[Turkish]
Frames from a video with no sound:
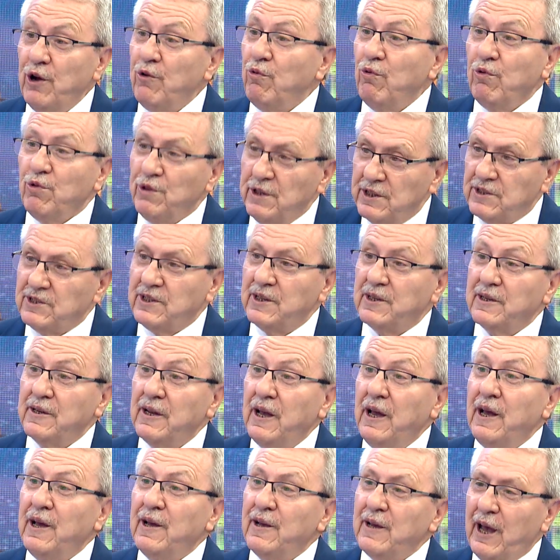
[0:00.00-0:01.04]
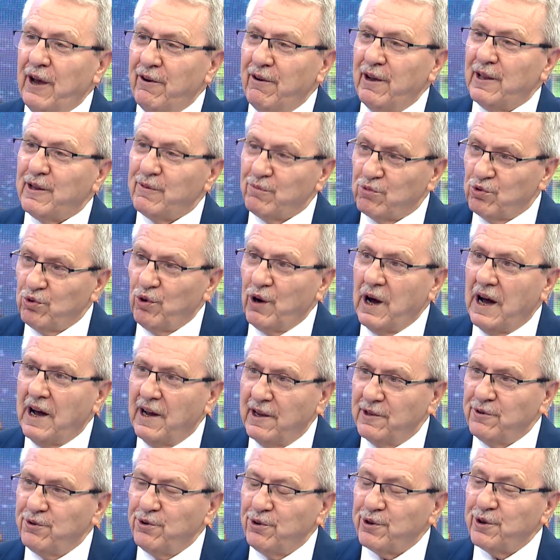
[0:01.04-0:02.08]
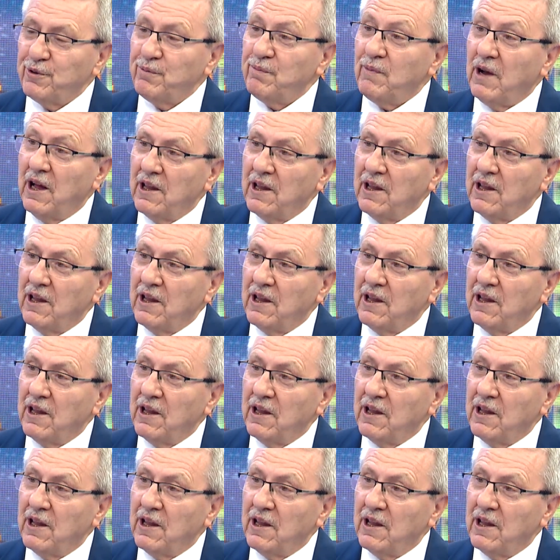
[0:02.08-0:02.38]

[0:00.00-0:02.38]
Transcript: Bunun için efendim dua ediyorum,